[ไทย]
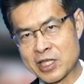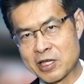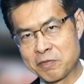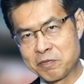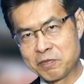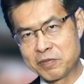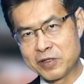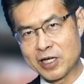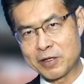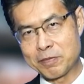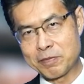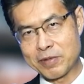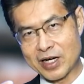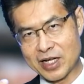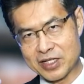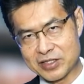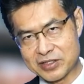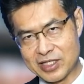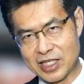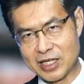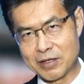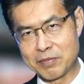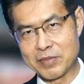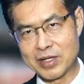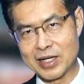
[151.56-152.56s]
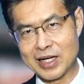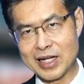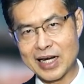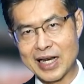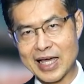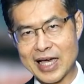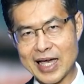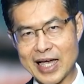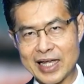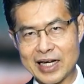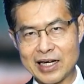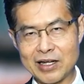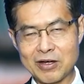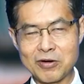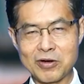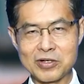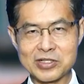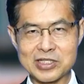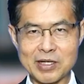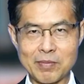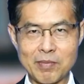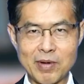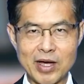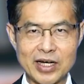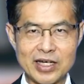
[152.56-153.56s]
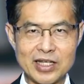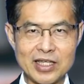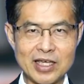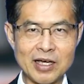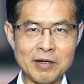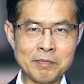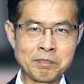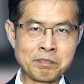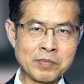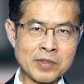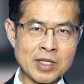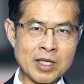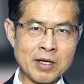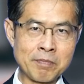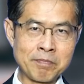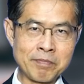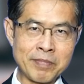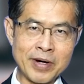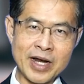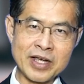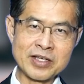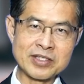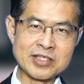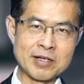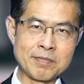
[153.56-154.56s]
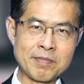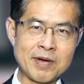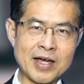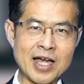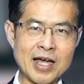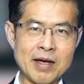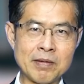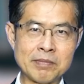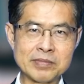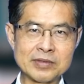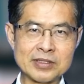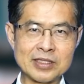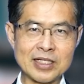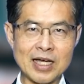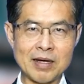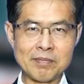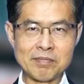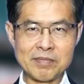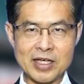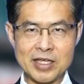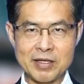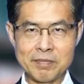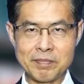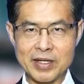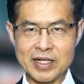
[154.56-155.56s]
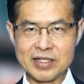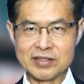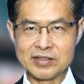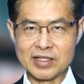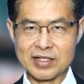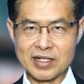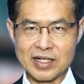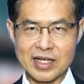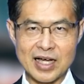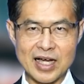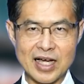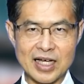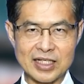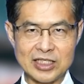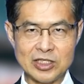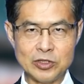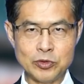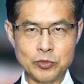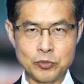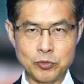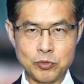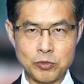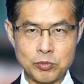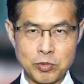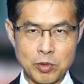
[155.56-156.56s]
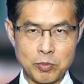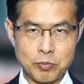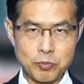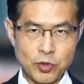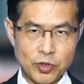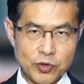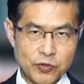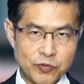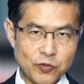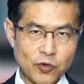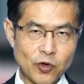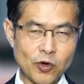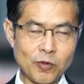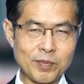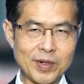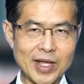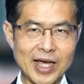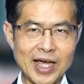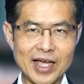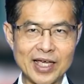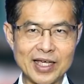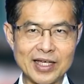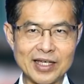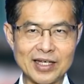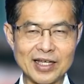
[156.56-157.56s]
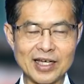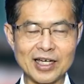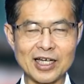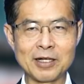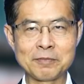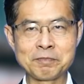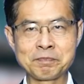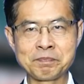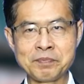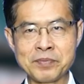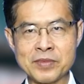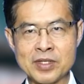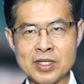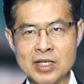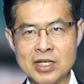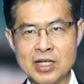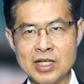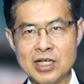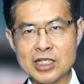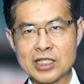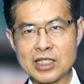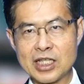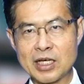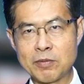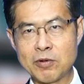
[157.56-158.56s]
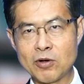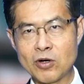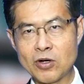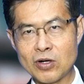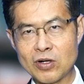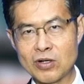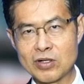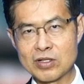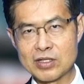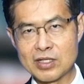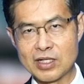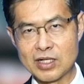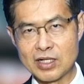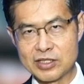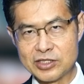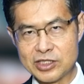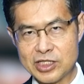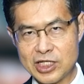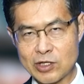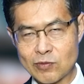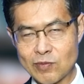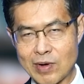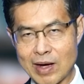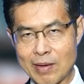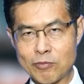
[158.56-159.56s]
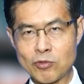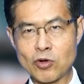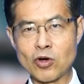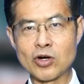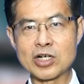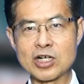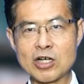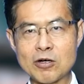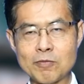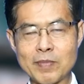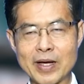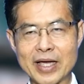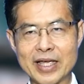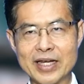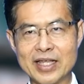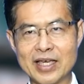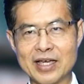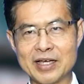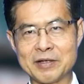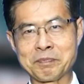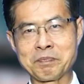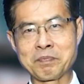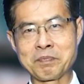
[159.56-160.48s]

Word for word: เพื่อให้พลาสติกมันละลายแล้วก็สามารถที่จะแปลงสภาพทำให้เป็นสินค้าที่อยู่รูปของม้วนโฟม ได้นะครับ แต่พอฉีดความร้อนเข้าไปเนี่ย